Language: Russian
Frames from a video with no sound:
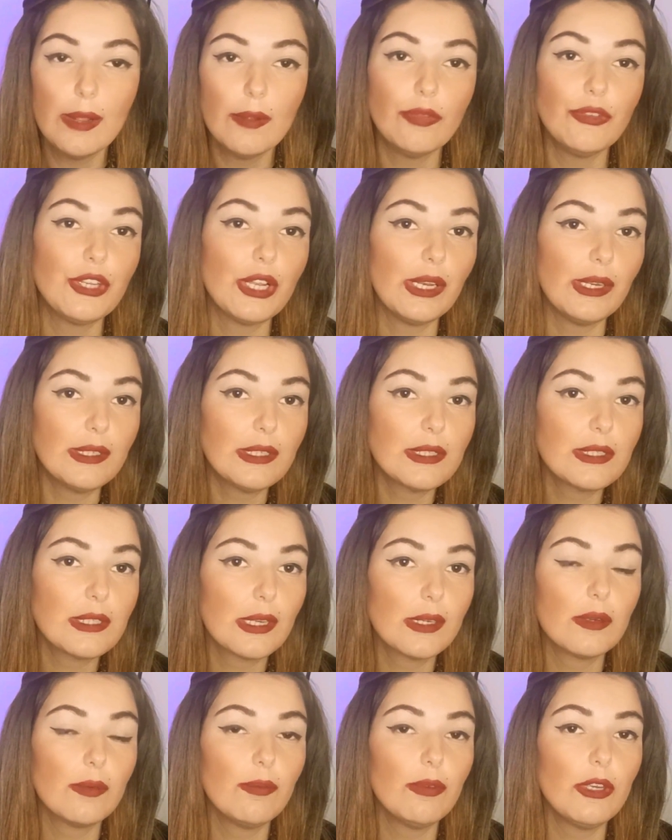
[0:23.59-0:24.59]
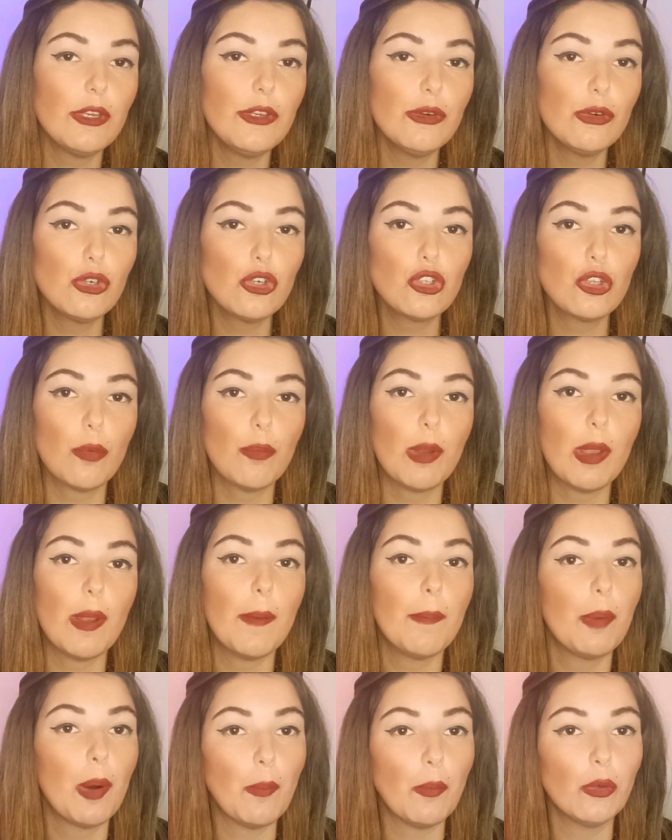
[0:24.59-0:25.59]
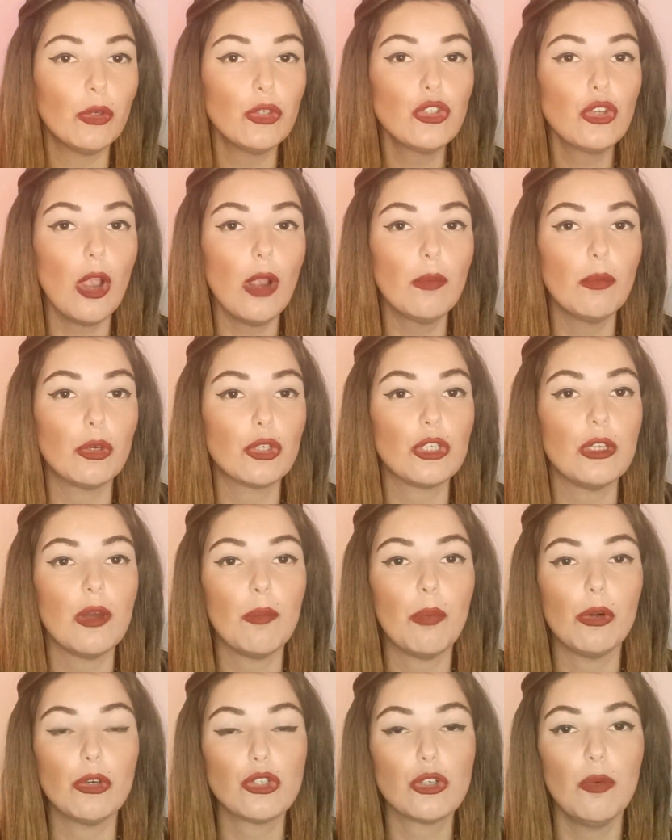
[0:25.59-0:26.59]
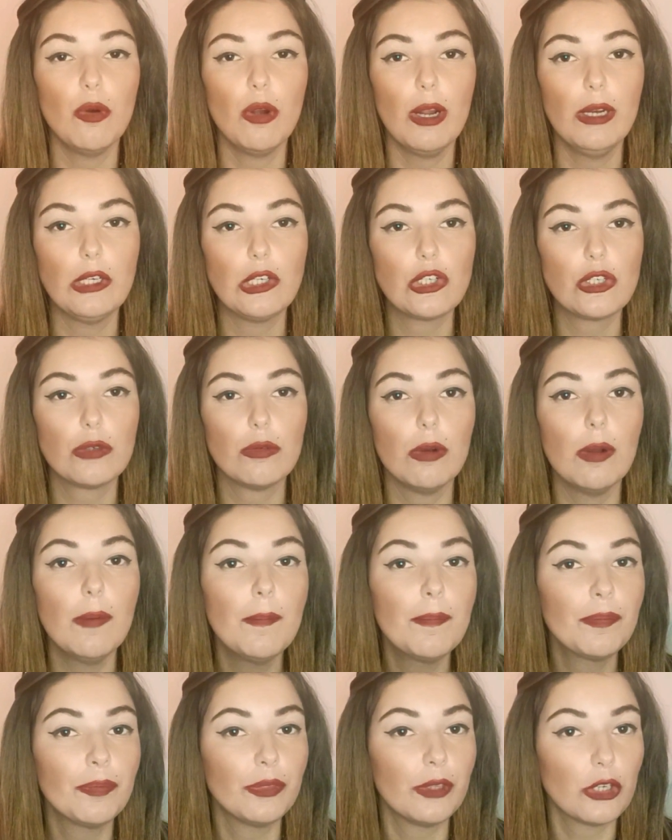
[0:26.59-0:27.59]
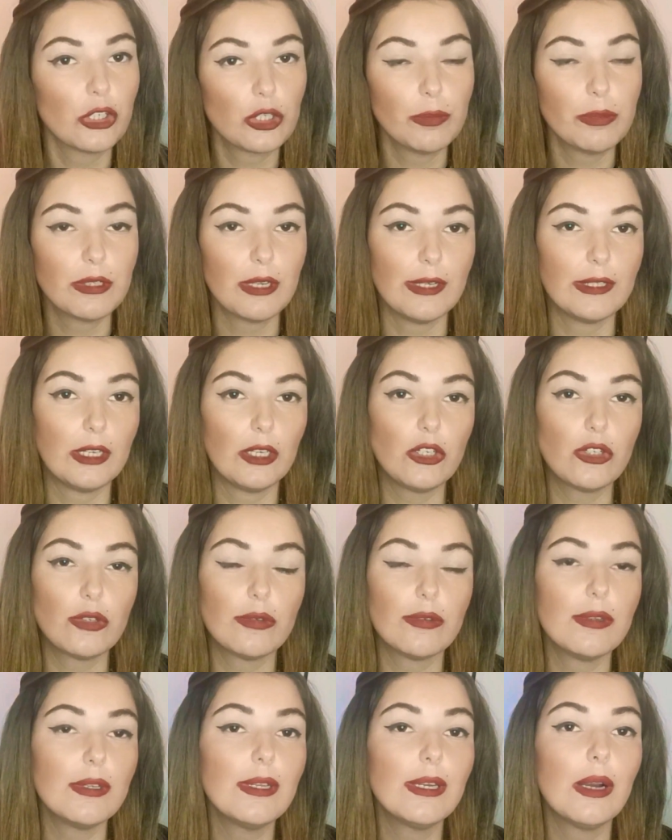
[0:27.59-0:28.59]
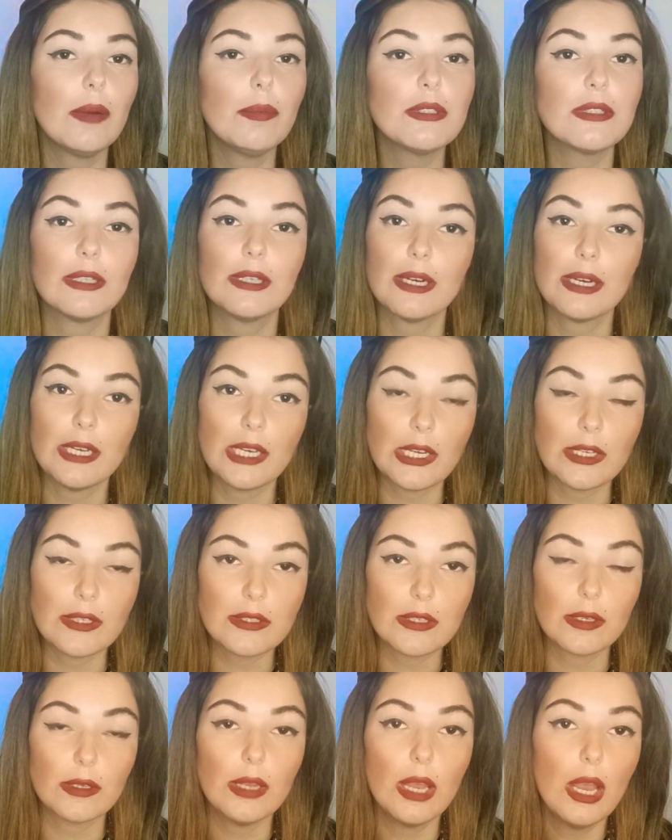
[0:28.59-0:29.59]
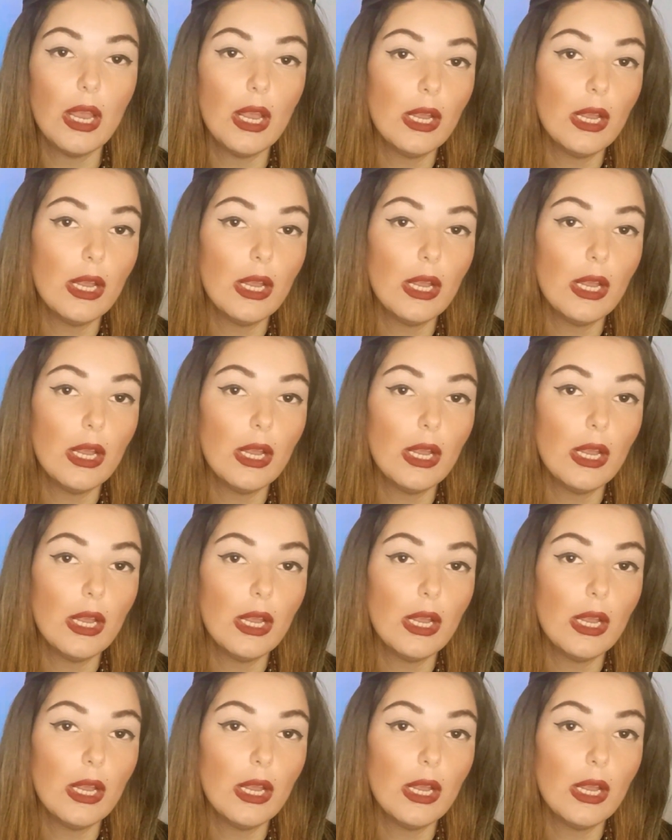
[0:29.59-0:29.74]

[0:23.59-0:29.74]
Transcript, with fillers: Делитесь этим видео, чтобы помочь как можно большему количеству нашим соотечественникам за границей.